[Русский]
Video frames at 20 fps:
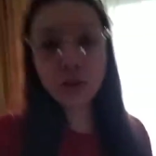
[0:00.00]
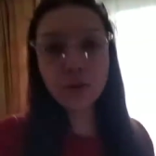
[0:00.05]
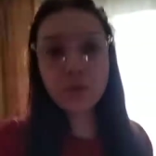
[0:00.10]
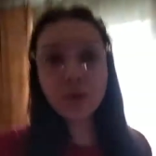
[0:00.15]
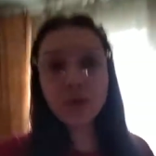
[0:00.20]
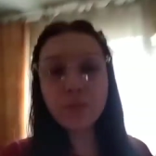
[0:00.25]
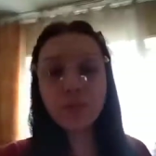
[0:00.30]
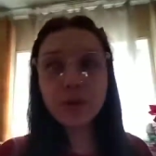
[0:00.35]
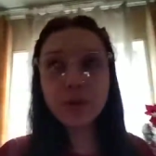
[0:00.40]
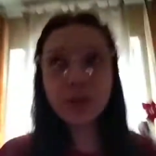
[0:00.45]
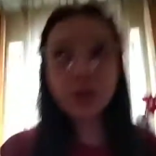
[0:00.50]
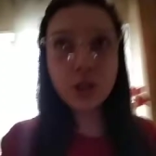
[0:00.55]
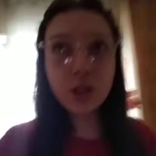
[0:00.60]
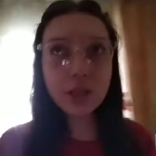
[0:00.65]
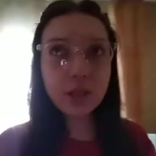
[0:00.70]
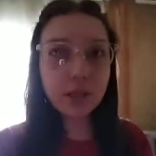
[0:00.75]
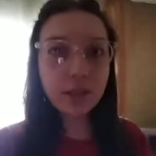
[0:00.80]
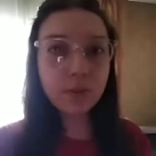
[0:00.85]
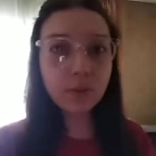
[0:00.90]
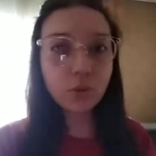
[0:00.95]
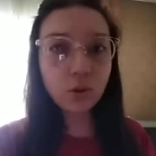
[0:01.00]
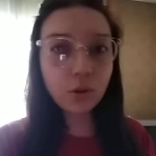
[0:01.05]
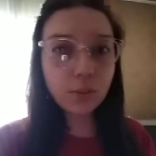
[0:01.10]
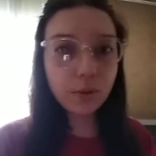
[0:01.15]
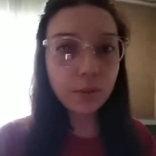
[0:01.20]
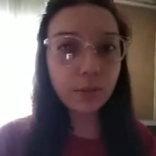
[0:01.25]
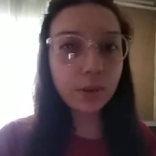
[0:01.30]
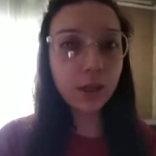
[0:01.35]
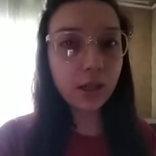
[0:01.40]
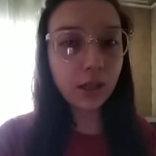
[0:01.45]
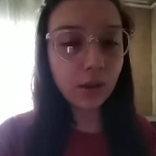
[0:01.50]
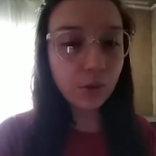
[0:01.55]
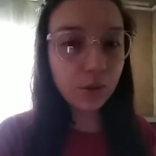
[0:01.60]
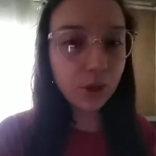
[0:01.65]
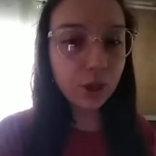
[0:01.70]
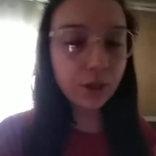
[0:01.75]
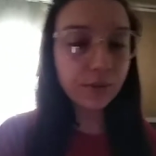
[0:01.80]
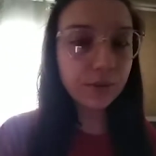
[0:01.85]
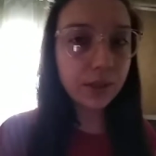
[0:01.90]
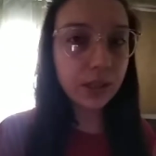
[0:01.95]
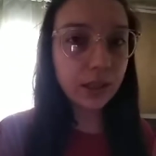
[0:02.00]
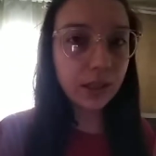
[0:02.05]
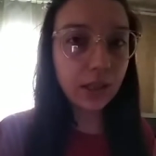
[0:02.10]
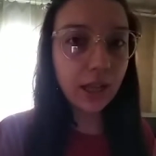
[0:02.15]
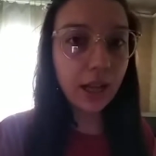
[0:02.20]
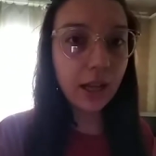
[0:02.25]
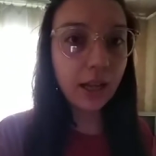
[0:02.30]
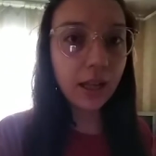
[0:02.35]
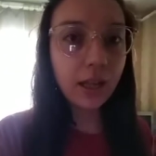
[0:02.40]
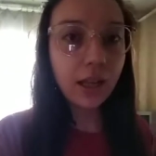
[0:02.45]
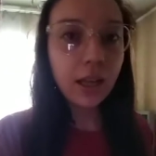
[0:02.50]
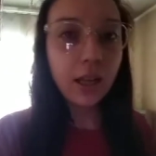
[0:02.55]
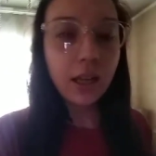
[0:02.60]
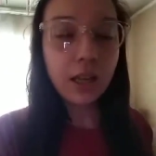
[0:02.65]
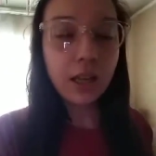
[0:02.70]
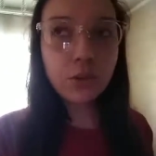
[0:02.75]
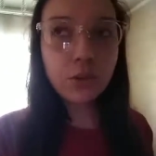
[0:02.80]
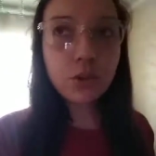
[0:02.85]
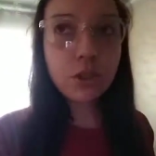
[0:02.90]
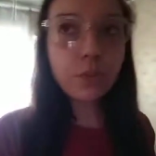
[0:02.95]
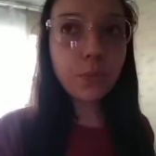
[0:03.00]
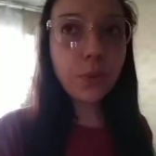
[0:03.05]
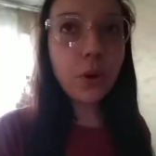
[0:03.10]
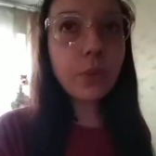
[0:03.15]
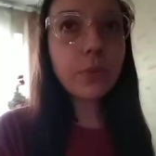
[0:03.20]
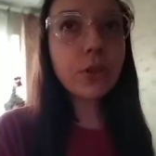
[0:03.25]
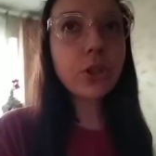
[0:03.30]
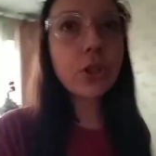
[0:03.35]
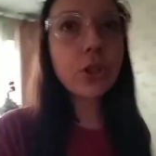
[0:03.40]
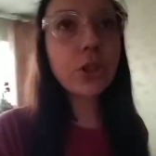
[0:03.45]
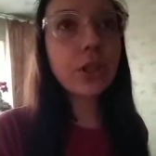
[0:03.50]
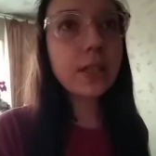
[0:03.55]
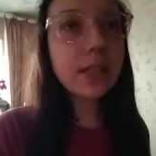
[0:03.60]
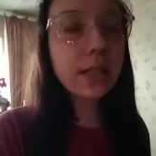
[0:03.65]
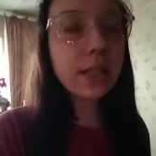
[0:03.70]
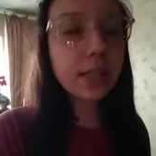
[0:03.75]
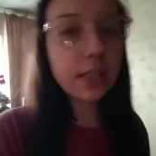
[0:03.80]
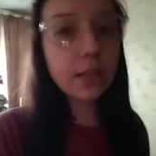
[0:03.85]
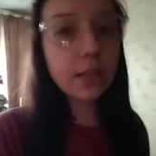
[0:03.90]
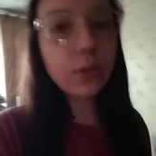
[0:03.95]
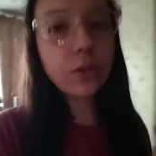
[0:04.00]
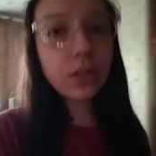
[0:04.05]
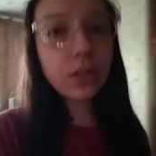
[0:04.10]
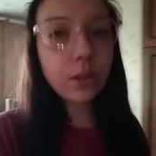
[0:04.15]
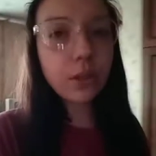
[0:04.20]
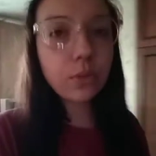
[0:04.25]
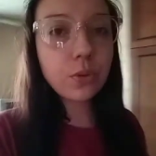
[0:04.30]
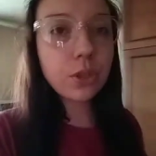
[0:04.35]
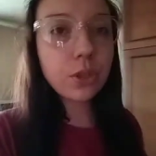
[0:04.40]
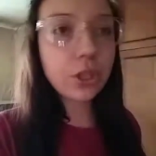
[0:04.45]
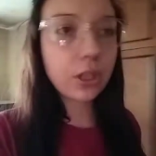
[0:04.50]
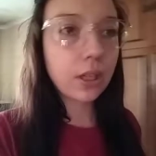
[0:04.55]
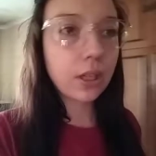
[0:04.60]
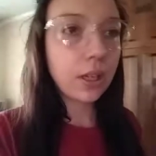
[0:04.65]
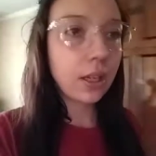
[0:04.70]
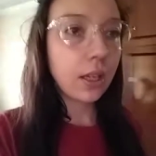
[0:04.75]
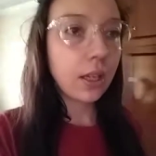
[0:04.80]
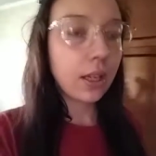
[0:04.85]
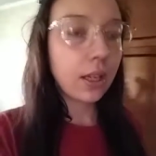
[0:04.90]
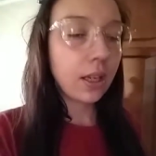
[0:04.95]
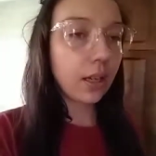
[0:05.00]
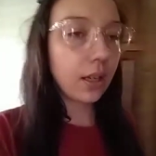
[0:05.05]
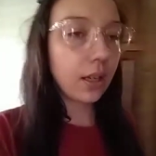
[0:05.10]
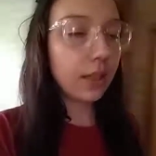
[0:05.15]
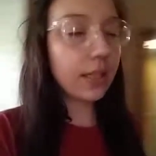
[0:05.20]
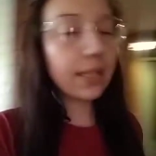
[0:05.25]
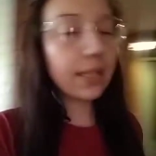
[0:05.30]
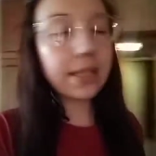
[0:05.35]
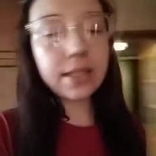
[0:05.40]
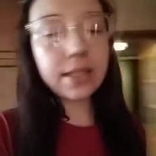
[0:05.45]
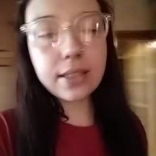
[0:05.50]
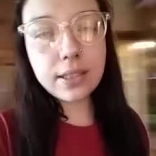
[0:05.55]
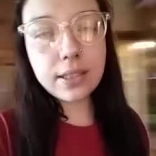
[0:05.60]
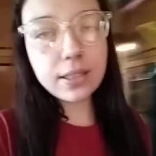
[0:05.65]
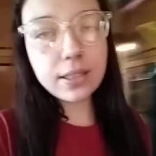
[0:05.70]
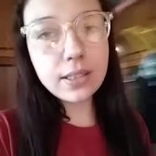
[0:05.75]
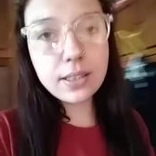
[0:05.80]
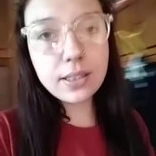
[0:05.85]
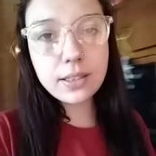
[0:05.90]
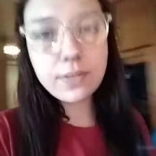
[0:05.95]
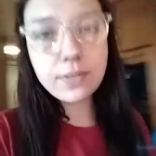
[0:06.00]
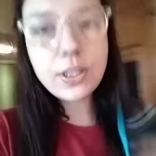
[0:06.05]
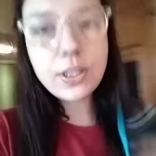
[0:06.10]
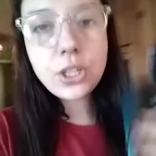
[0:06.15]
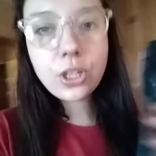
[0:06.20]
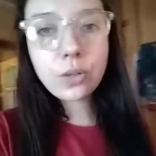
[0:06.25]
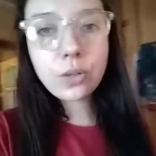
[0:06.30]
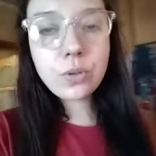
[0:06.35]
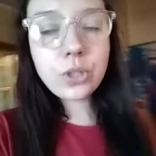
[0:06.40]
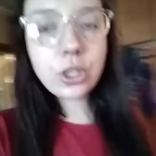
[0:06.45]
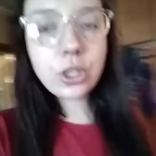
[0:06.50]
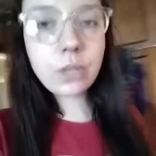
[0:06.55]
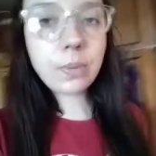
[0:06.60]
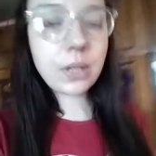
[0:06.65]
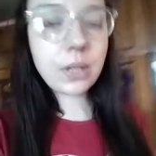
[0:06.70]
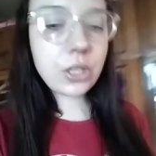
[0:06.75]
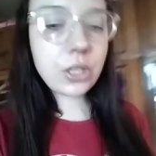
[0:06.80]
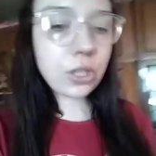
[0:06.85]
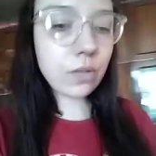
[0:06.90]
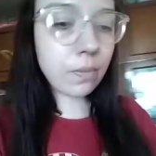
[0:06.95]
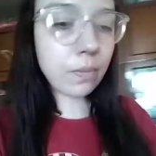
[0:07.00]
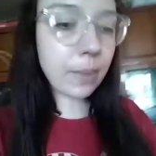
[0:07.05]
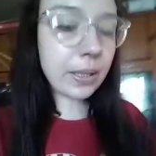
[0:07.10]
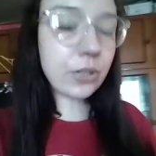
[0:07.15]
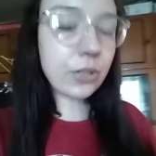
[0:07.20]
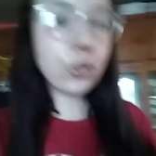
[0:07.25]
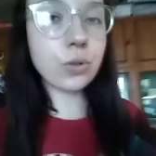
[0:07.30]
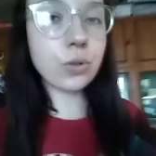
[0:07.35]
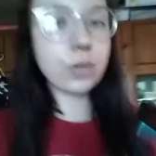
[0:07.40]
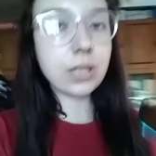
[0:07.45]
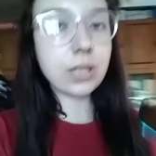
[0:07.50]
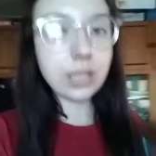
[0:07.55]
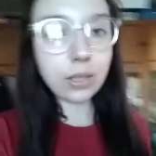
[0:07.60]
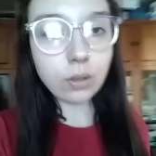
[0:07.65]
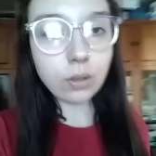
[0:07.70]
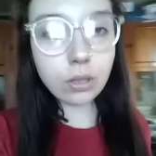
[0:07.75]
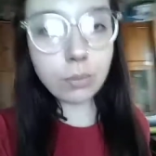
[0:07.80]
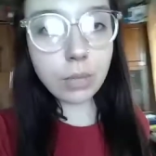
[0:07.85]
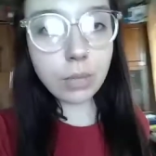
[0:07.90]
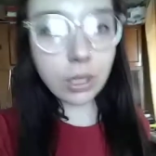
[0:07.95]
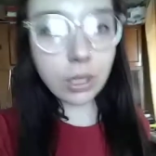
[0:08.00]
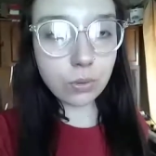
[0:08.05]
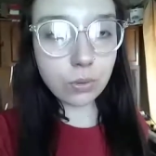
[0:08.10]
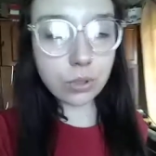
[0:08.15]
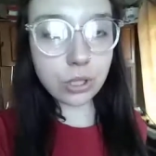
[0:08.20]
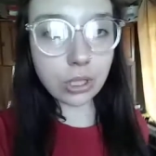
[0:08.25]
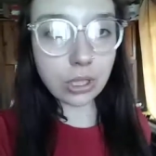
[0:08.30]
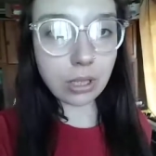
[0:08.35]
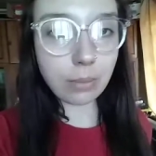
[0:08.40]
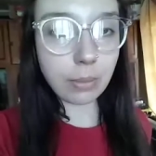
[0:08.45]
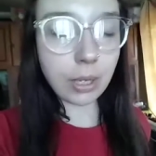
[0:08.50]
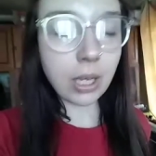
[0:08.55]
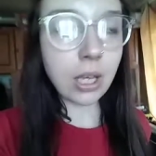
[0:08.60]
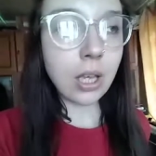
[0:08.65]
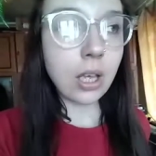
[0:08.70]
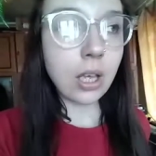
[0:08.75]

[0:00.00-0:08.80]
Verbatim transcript: нужно быть чистым, добрым и хорошим всегда. И нужно помнить, что если соленый огурчик, э, если свежий огурчик положить в баночку с солеными огурчиками,